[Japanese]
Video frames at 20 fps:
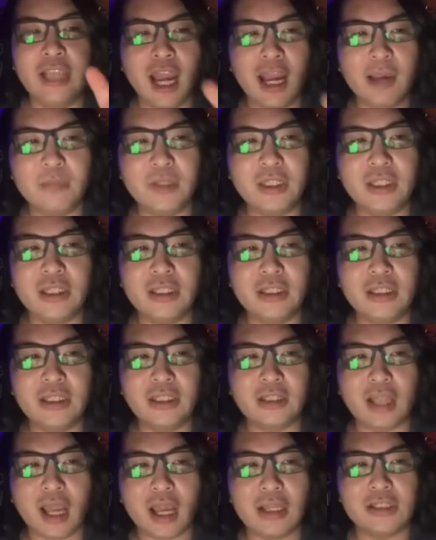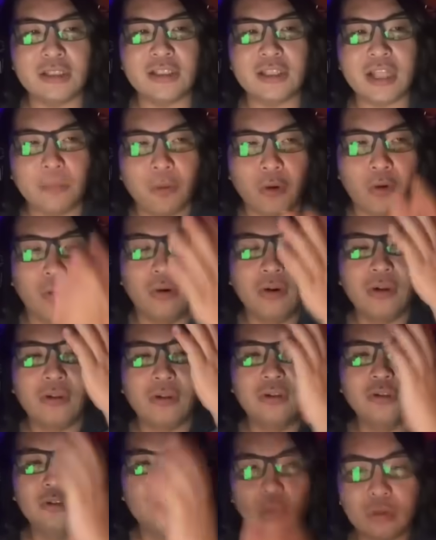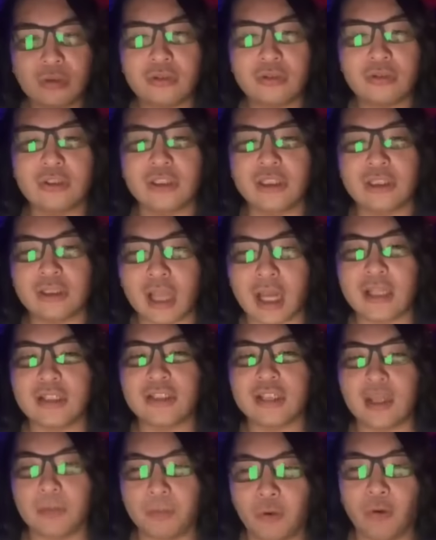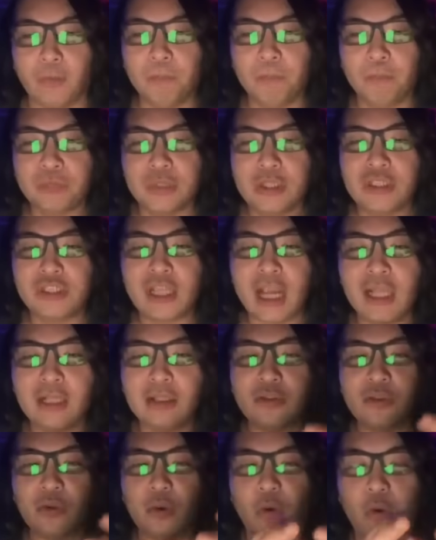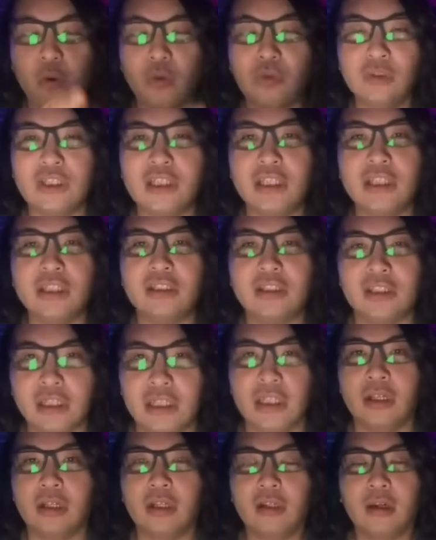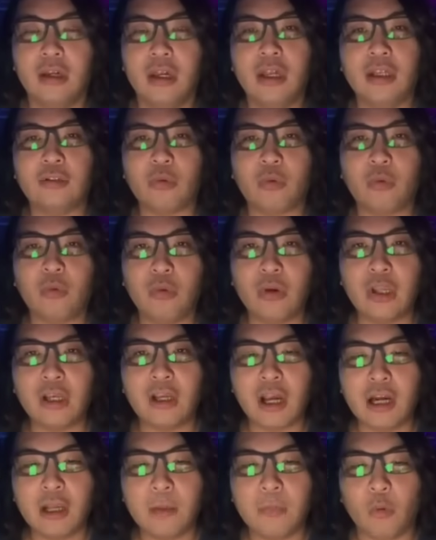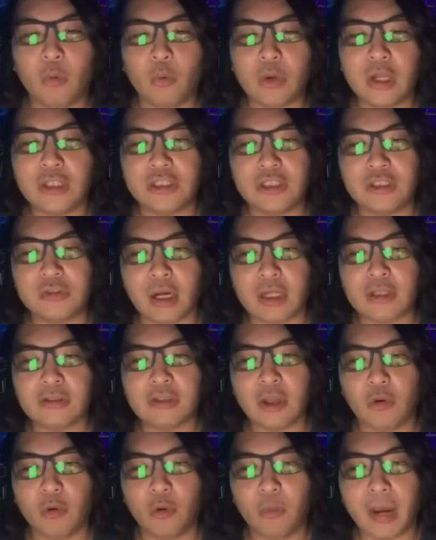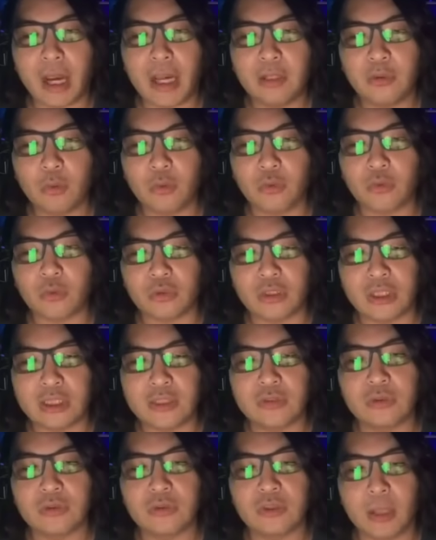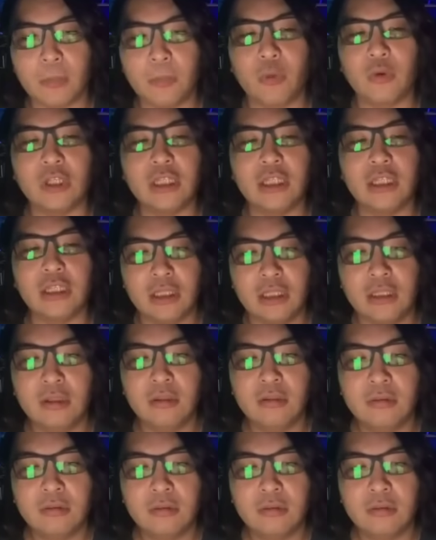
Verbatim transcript: ヤミーに対しても、ノックに対しても、ちゃんと本人に、えっ、ー、と、これからも俺自枠でお前のことディスってもいいっ